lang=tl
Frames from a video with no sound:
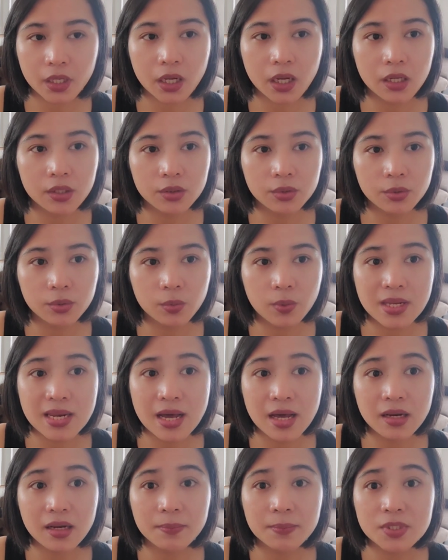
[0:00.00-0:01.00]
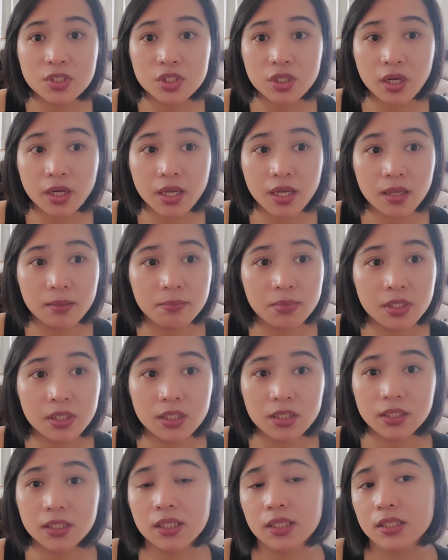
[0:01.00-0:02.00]
ano, wala naman siyang
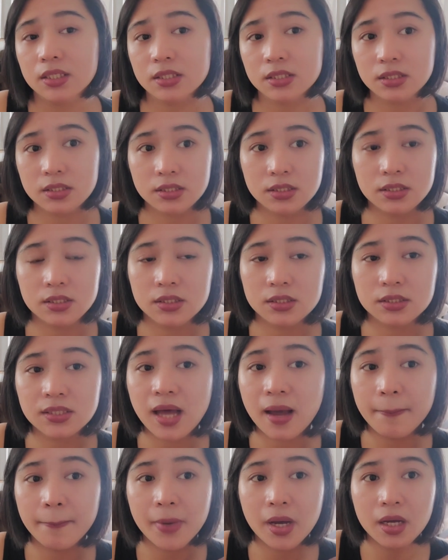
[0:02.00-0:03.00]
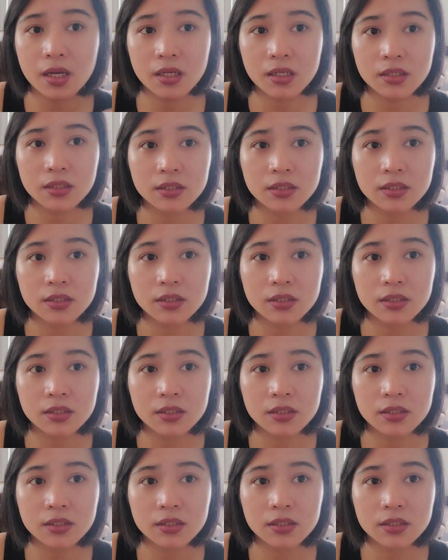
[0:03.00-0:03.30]
heavy na tama.